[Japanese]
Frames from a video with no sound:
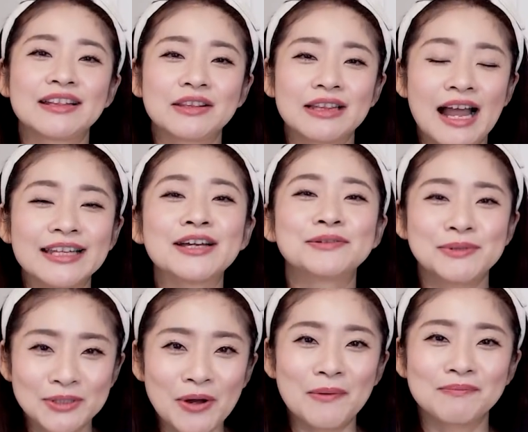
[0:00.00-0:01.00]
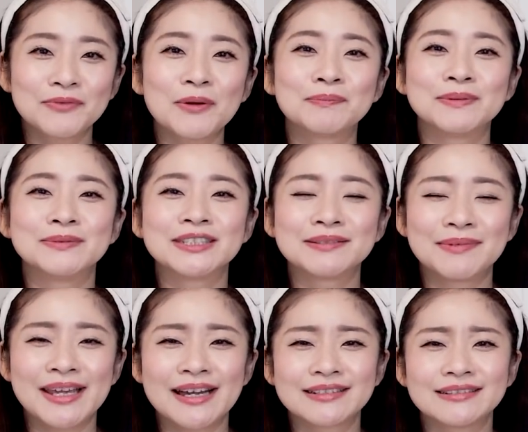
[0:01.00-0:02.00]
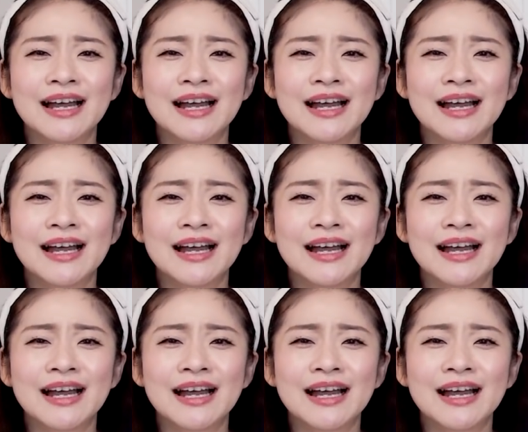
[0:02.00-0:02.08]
花組のトップ娘役、